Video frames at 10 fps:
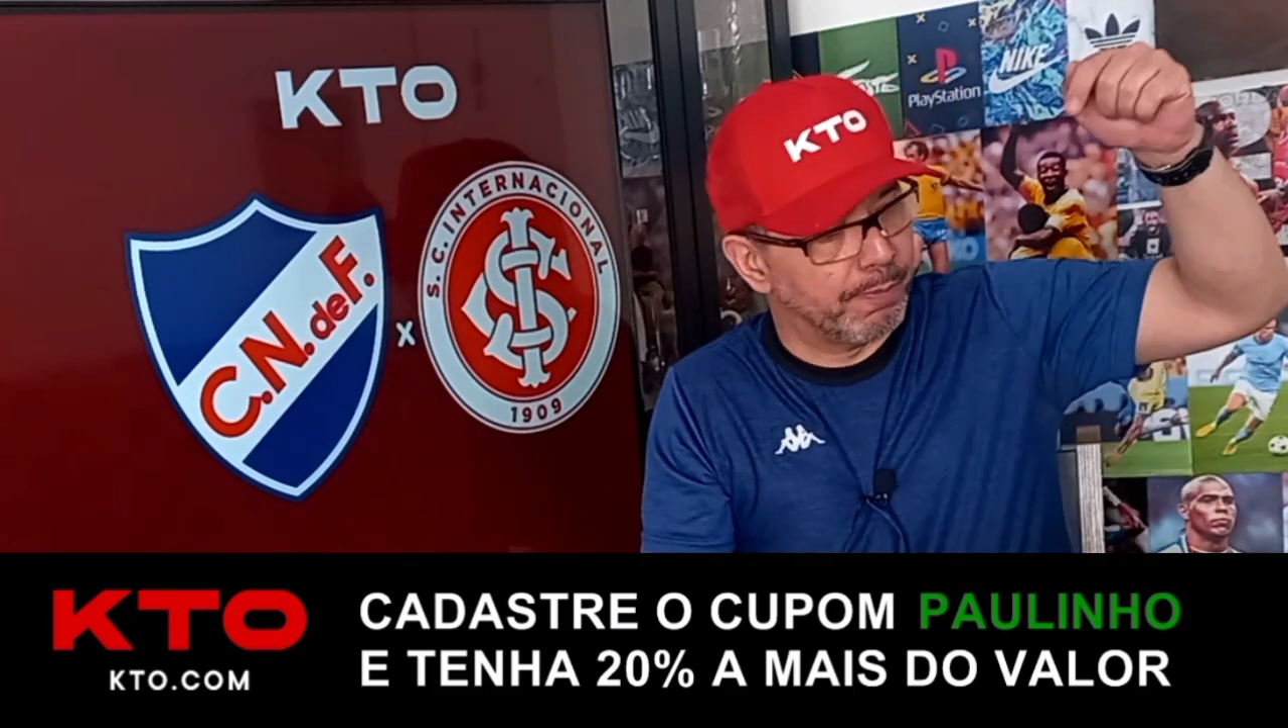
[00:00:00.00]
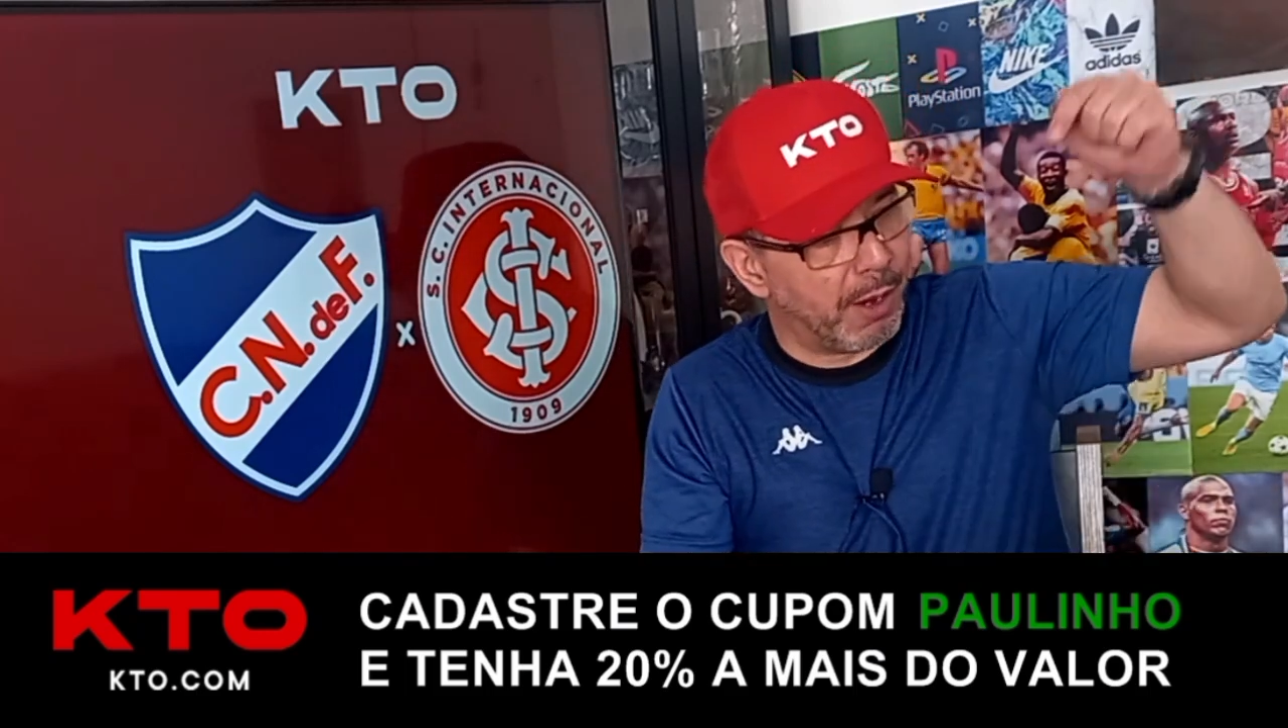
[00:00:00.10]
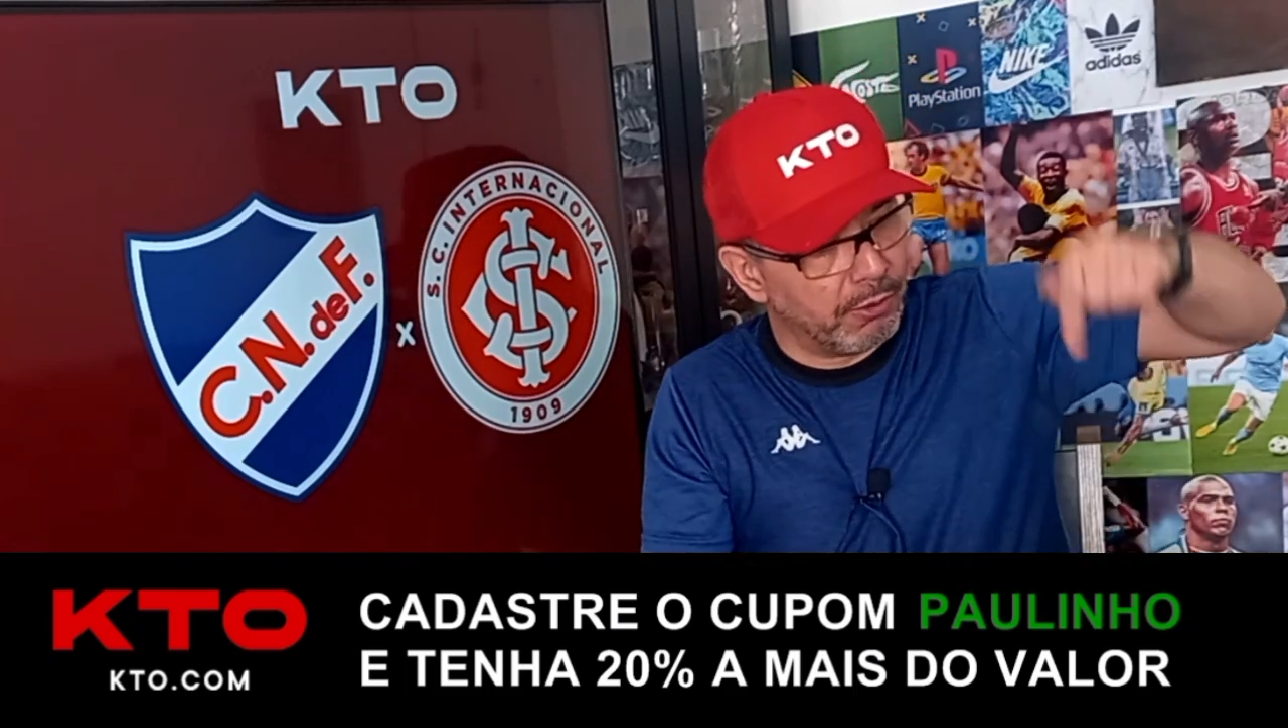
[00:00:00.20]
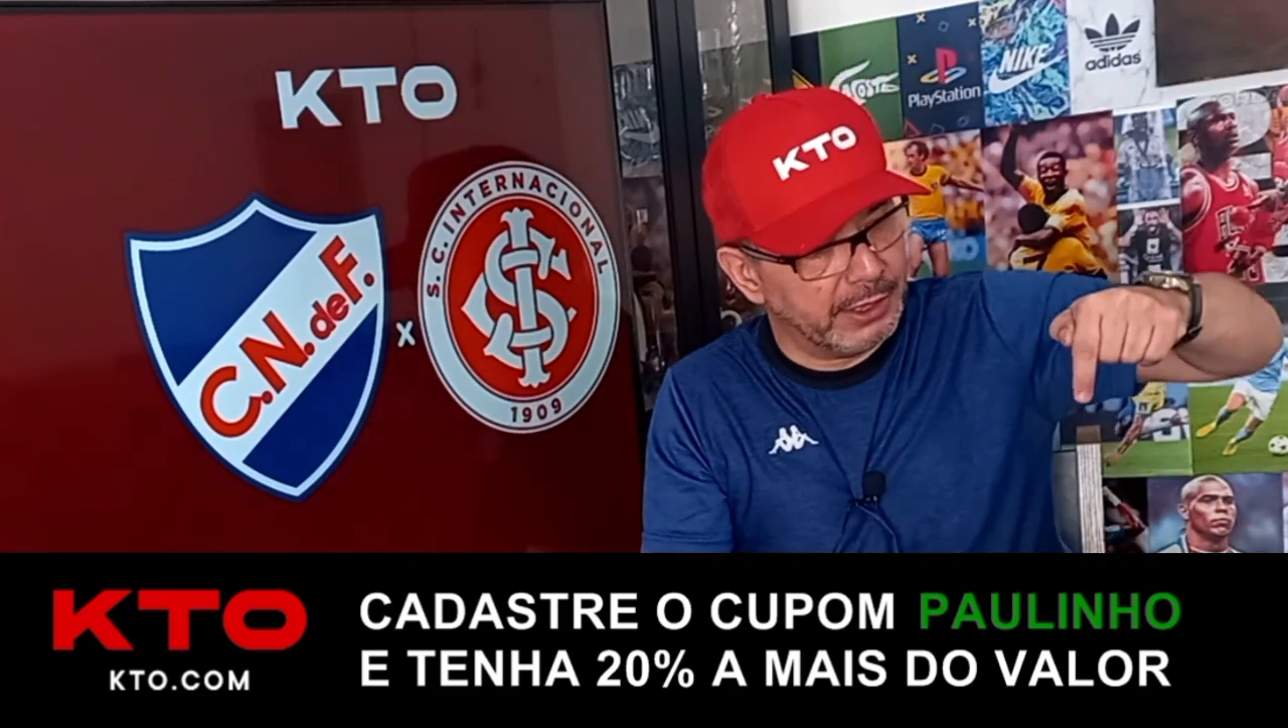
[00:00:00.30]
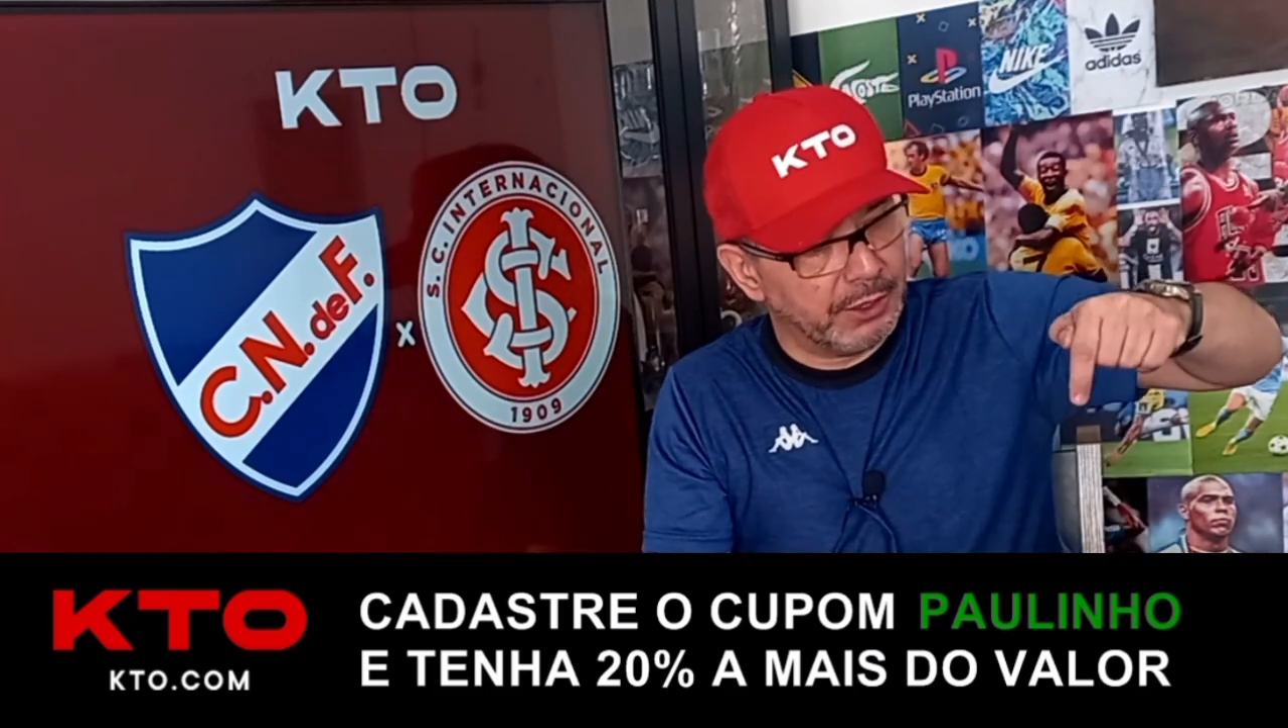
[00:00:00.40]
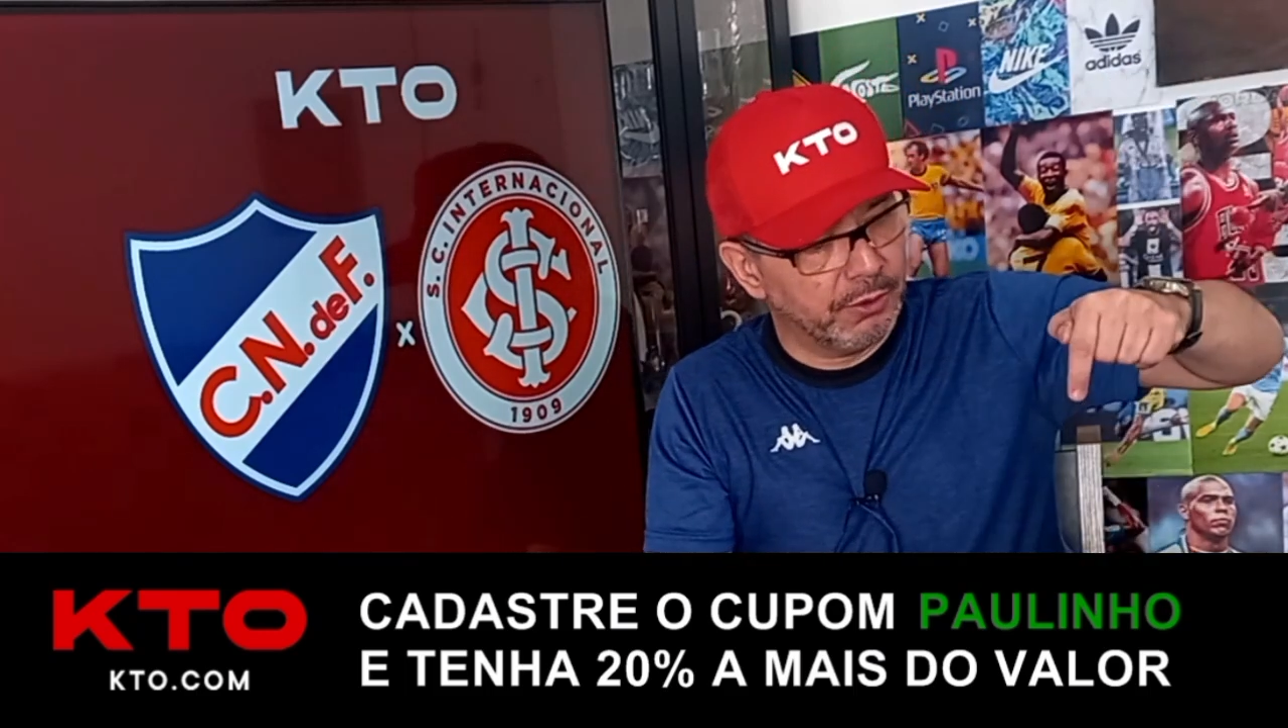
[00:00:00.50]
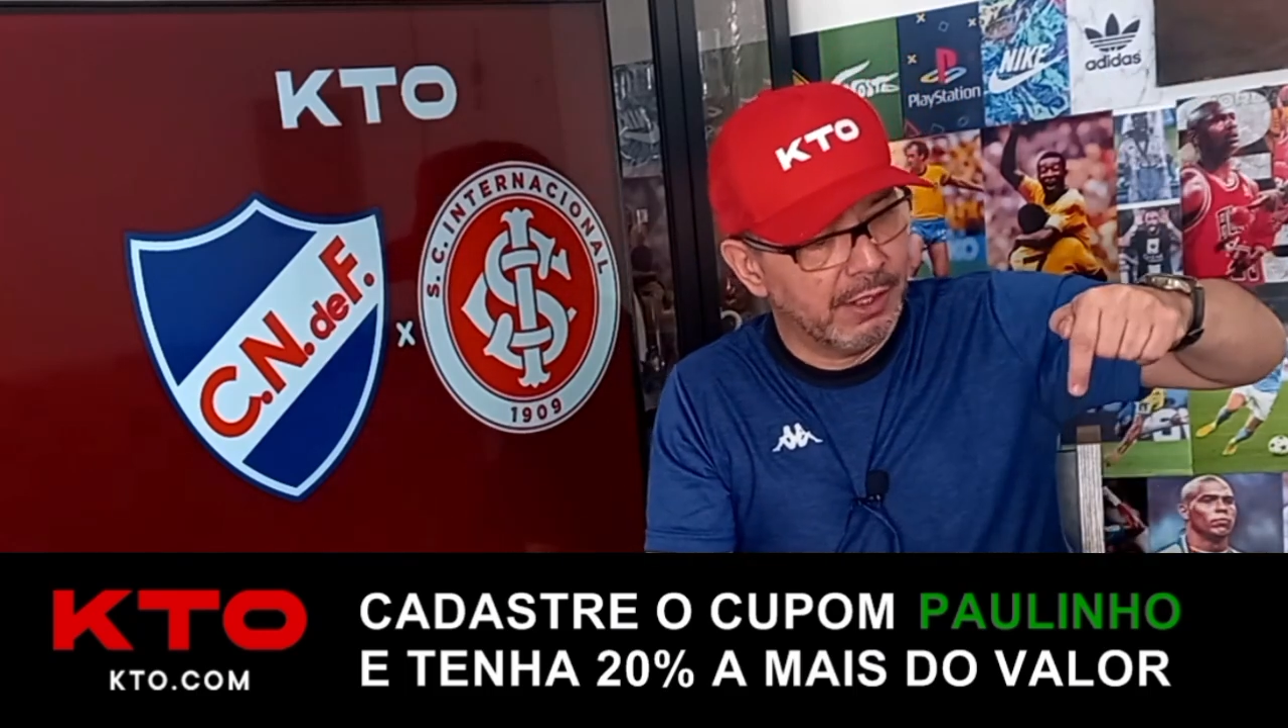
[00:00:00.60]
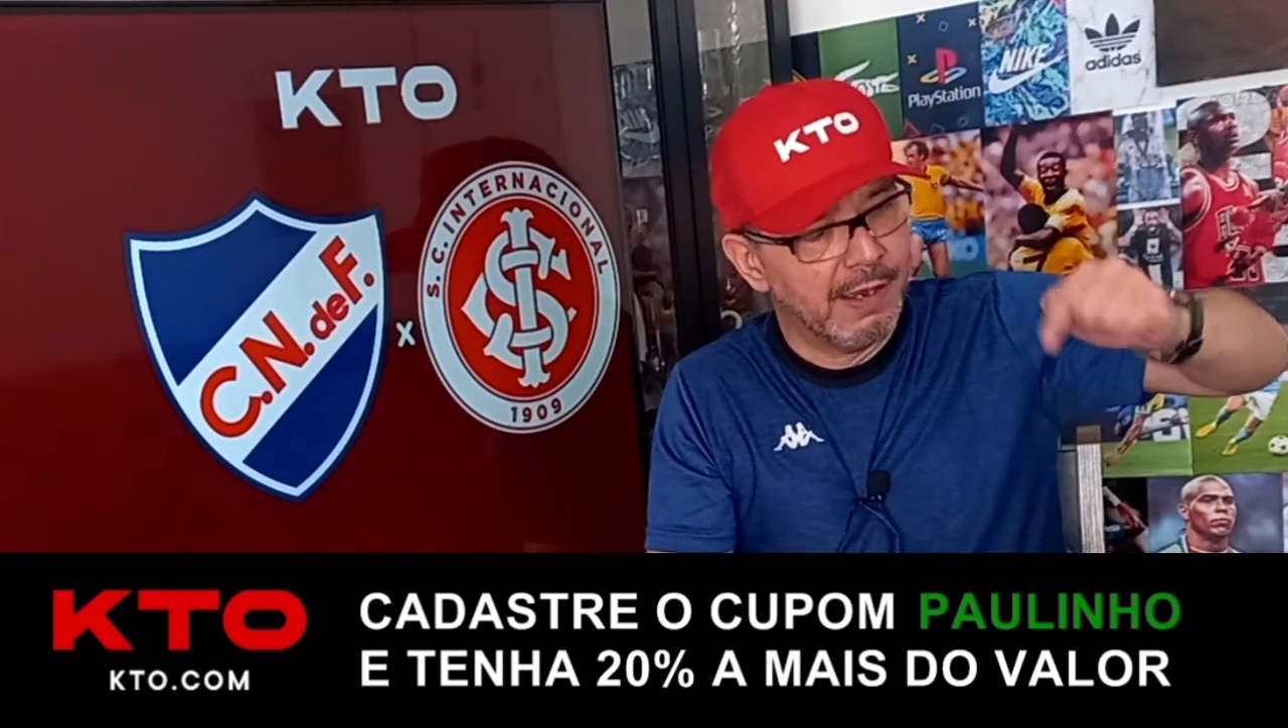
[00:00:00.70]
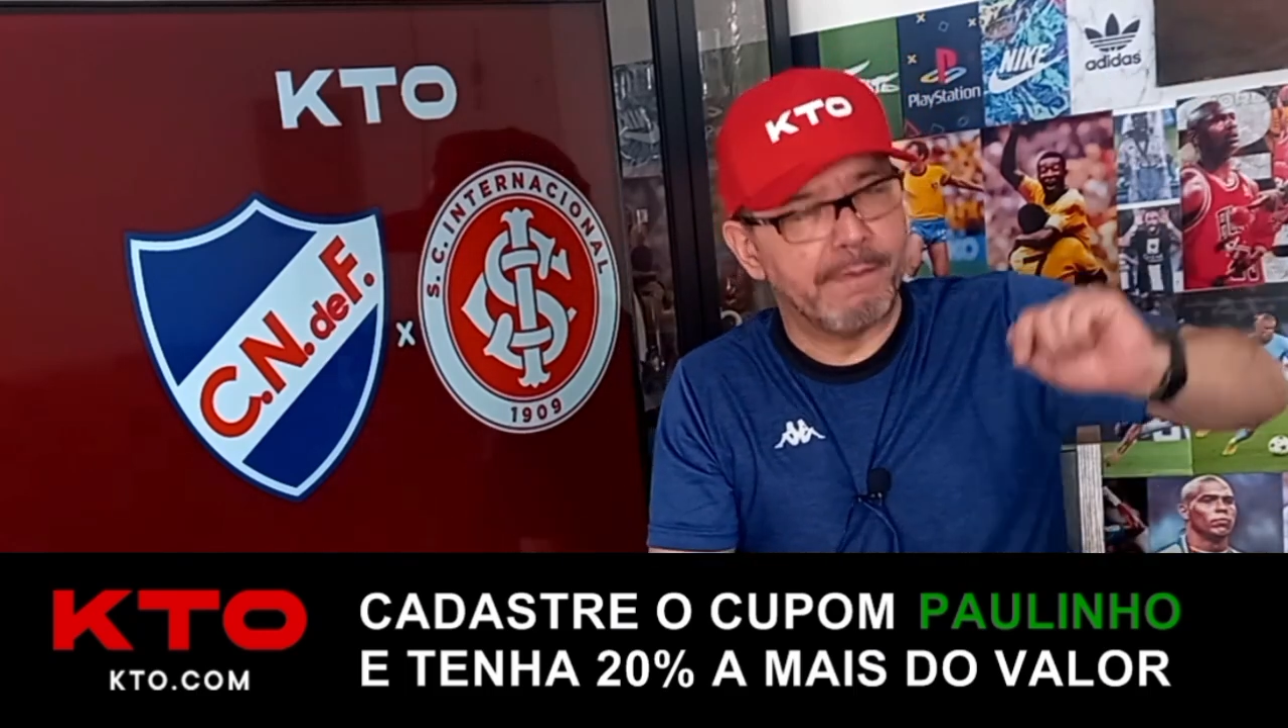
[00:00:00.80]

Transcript: Paulinho